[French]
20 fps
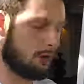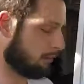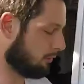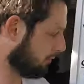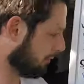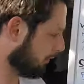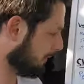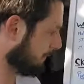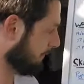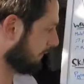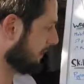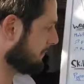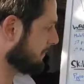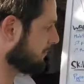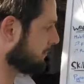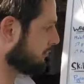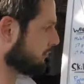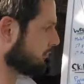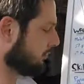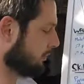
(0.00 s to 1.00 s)
Alors comme
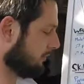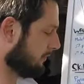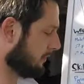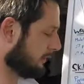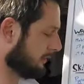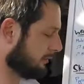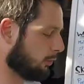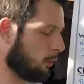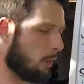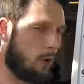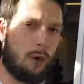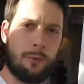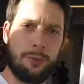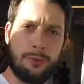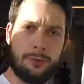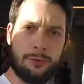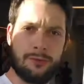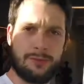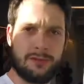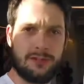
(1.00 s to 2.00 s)
d'habitude, on va aller droit au
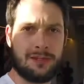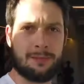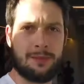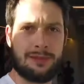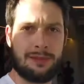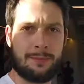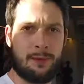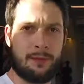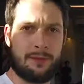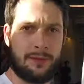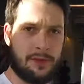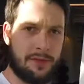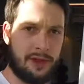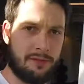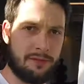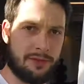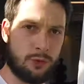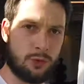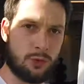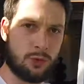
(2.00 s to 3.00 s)
but si jamais t'as pas envie de
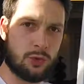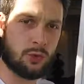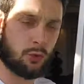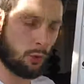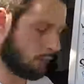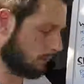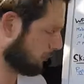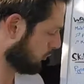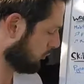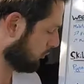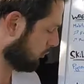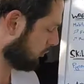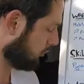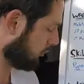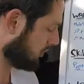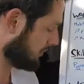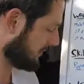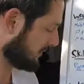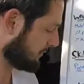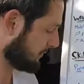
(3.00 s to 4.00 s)
regarder la vidéo jusqu'au bout.
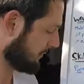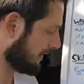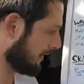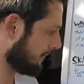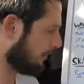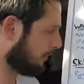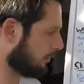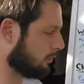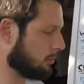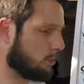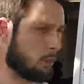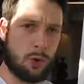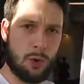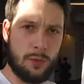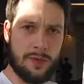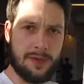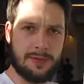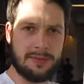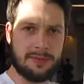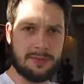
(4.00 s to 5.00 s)
Donc je t'explique d'abord le
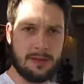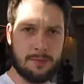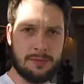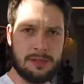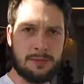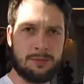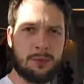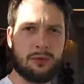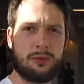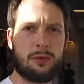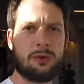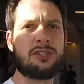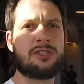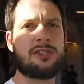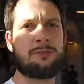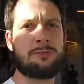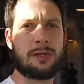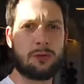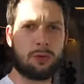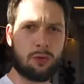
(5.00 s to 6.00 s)
WOD et si un petit peu de temps, je
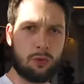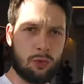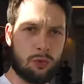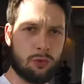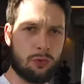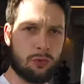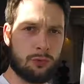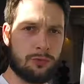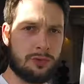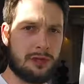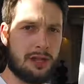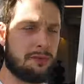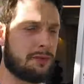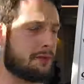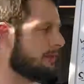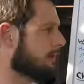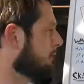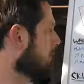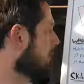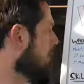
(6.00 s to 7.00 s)
t'explique tout le contenu de la
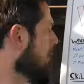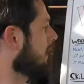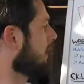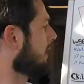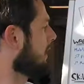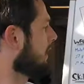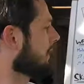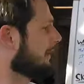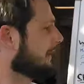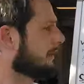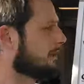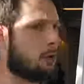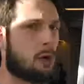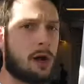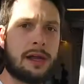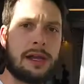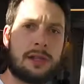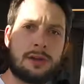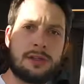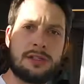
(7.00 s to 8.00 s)
vidéo et tu
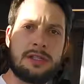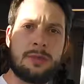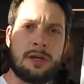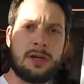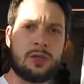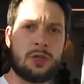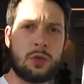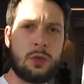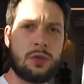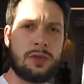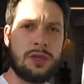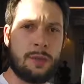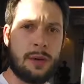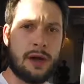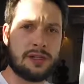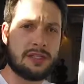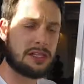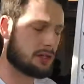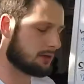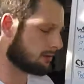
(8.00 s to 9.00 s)
auras quelques images du coup des
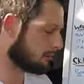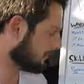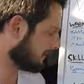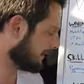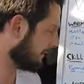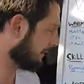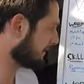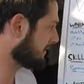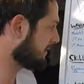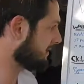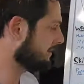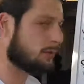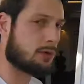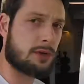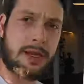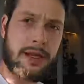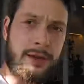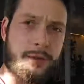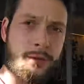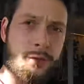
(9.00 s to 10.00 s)
pratiquants, des
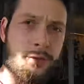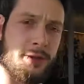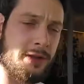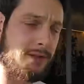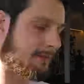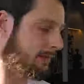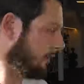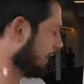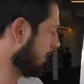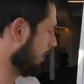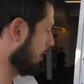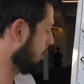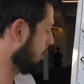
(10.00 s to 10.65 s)
participants qui l'ont fait